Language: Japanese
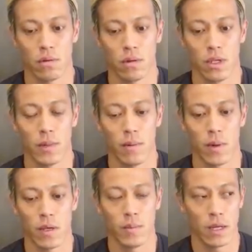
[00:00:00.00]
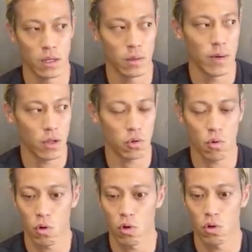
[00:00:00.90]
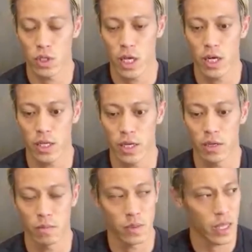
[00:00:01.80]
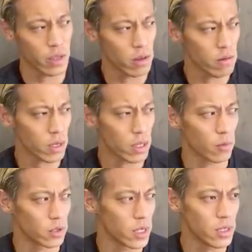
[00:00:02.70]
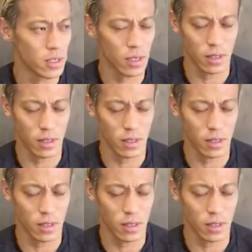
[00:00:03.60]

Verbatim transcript: 今今今のところの成果でありてていうかでも全然